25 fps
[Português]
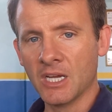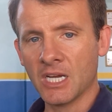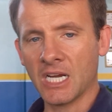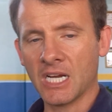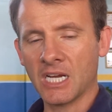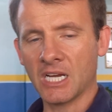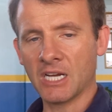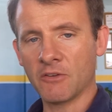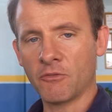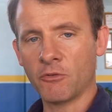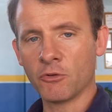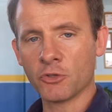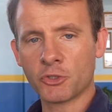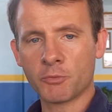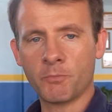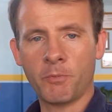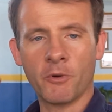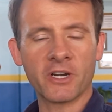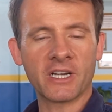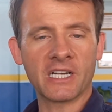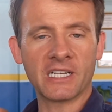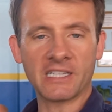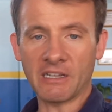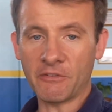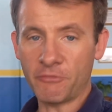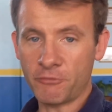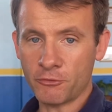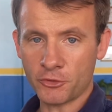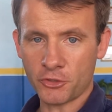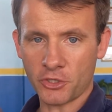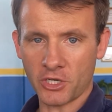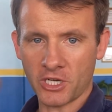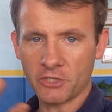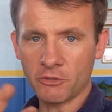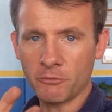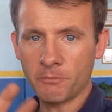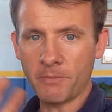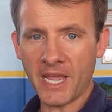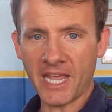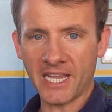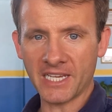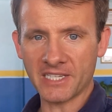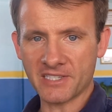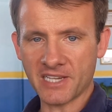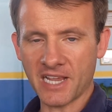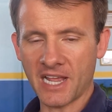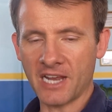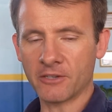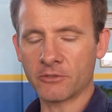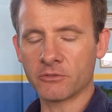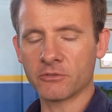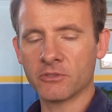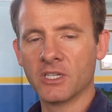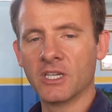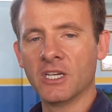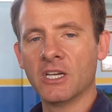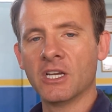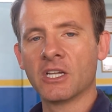Uh, vamos supor que ele está funcionando bem, certo?